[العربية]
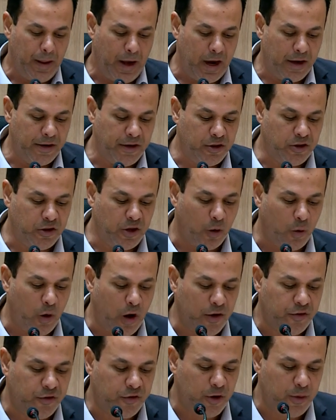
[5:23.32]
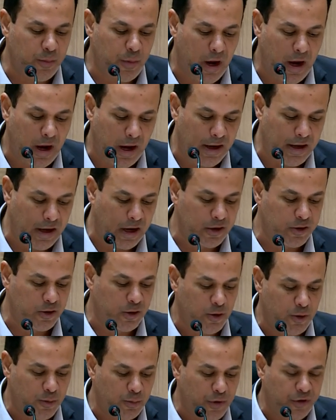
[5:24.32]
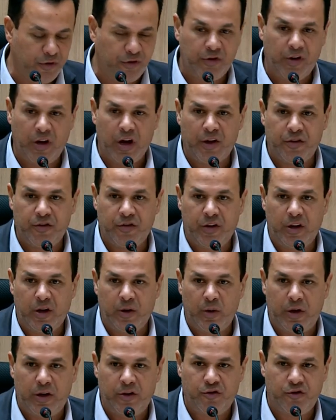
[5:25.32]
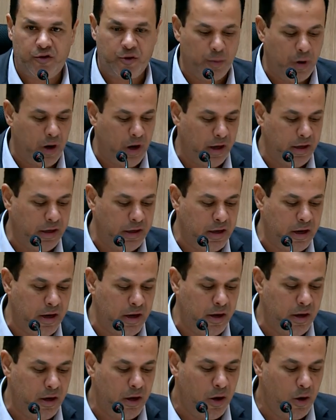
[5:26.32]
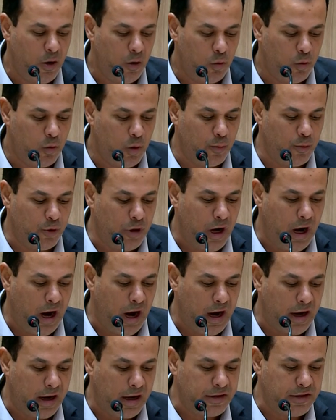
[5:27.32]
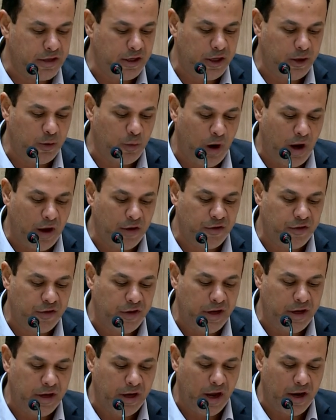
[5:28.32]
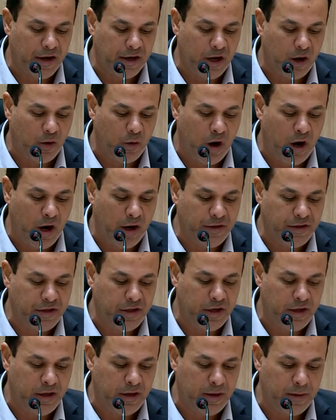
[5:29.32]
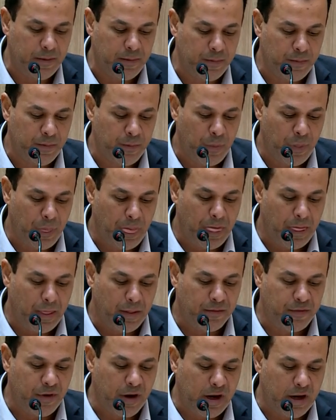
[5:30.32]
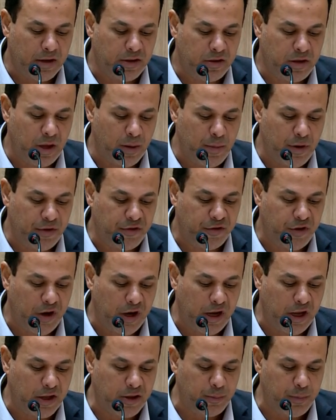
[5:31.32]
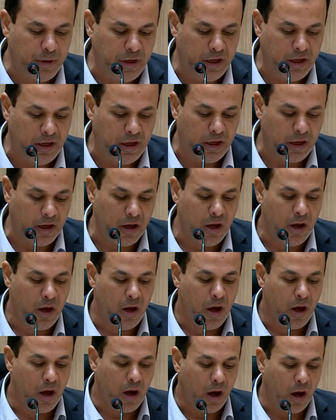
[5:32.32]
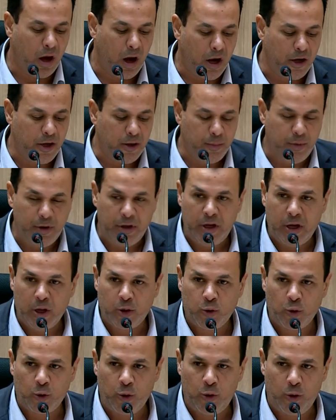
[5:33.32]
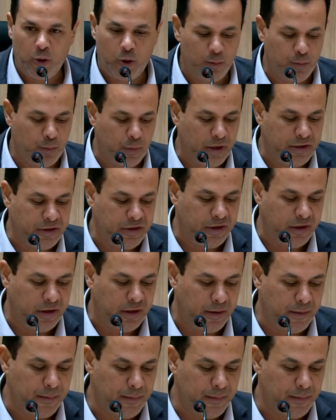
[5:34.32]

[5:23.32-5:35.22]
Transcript: عن التواصل مع حياة الأمة السياسية والاجتماعية وملاحقته وعزله عن قواعده فقد تمسكت به غالبية الأمة